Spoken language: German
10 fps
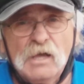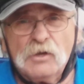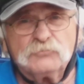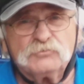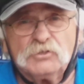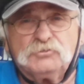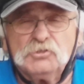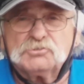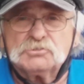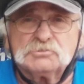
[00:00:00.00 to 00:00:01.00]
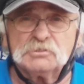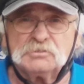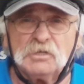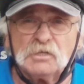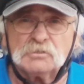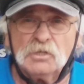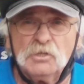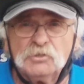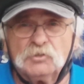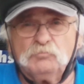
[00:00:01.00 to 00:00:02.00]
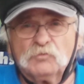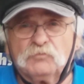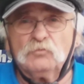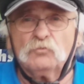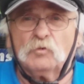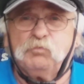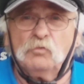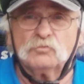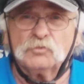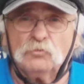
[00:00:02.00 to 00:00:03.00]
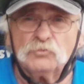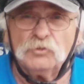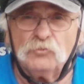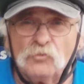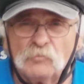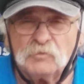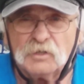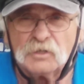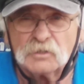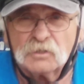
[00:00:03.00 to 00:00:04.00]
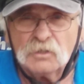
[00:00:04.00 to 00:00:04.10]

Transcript: Also der Tisch ist gedeckt, jetzt müssen wir nur noch Punkte holen in Nürnberg.